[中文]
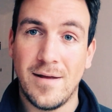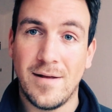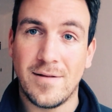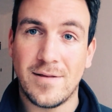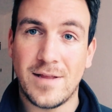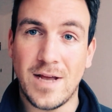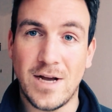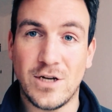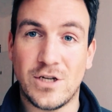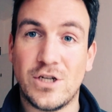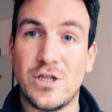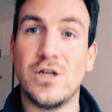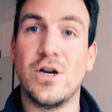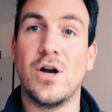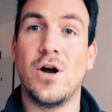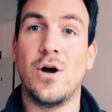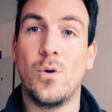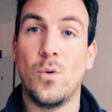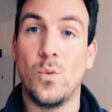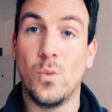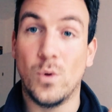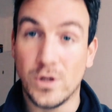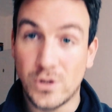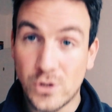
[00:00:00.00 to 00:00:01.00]
但
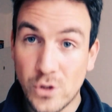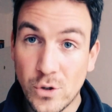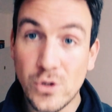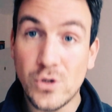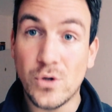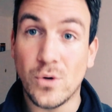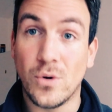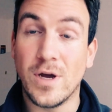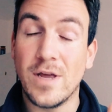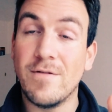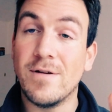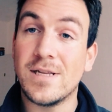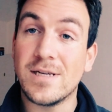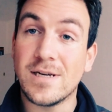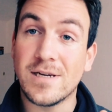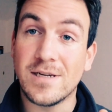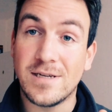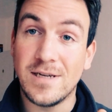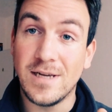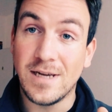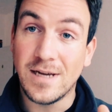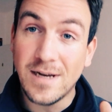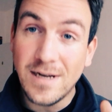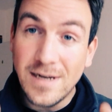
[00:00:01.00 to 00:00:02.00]
是我尊重，因为这个
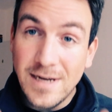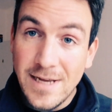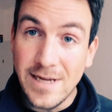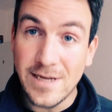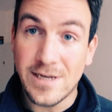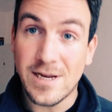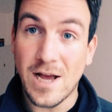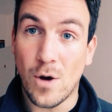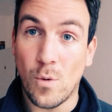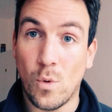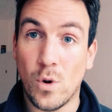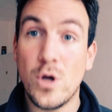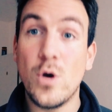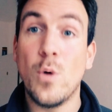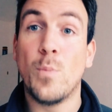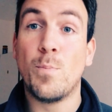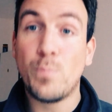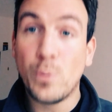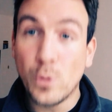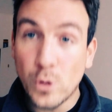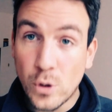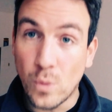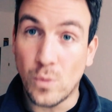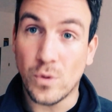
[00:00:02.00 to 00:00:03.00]
是一个立场，我有
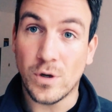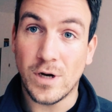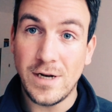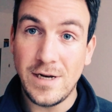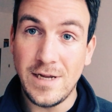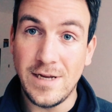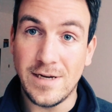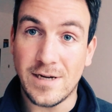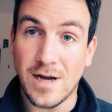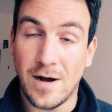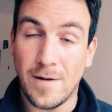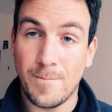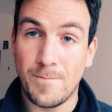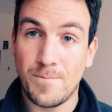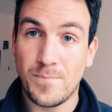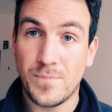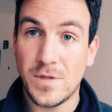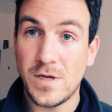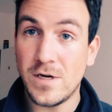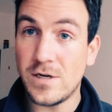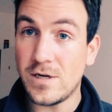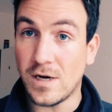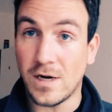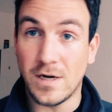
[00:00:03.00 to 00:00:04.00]
不同的立场，
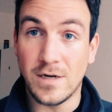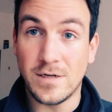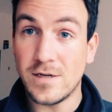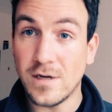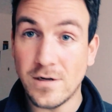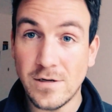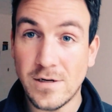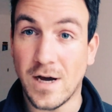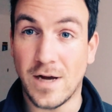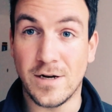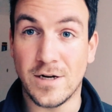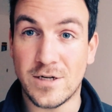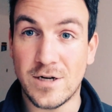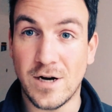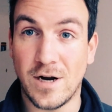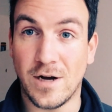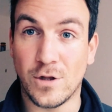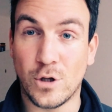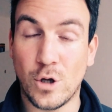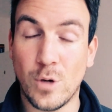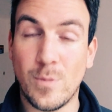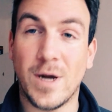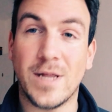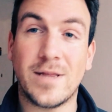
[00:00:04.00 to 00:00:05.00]
这是很正常的事
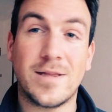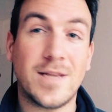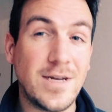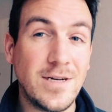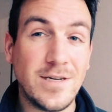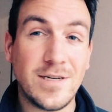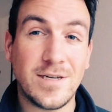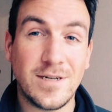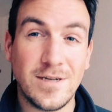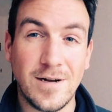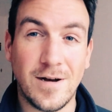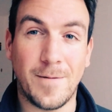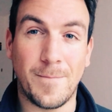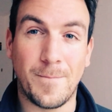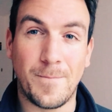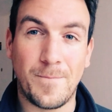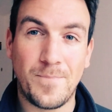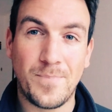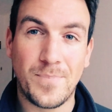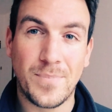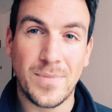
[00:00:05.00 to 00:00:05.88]
儿，对吧？但是呢，